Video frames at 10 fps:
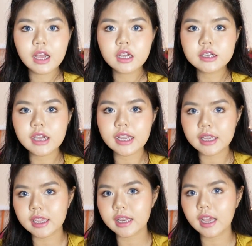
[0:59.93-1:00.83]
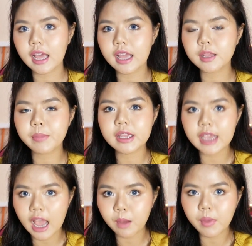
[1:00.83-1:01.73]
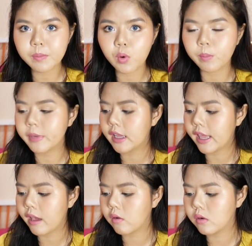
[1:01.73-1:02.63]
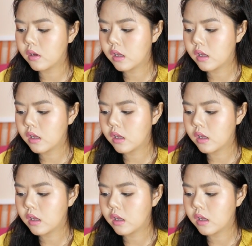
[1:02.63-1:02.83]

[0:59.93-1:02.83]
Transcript: มาก็คืออันนี้นะคะ อันนี้เป็นยางมัดผมที่แก้ว